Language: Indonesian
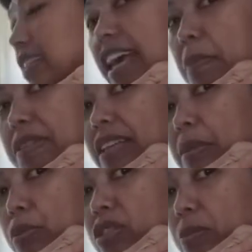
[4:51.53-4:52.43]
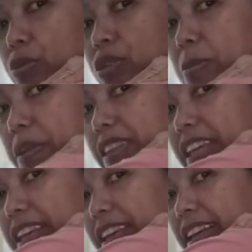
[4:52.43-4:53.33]
saya bisa tepuk seperti
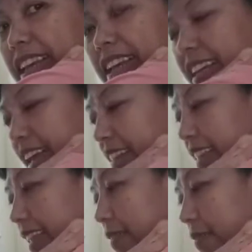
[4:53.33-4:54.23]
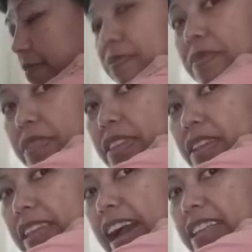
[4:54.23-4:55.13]
ini nih lihat
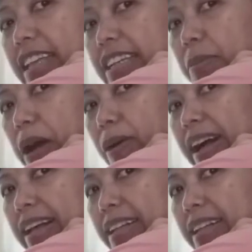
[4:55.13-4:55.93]
tangan saya di bawah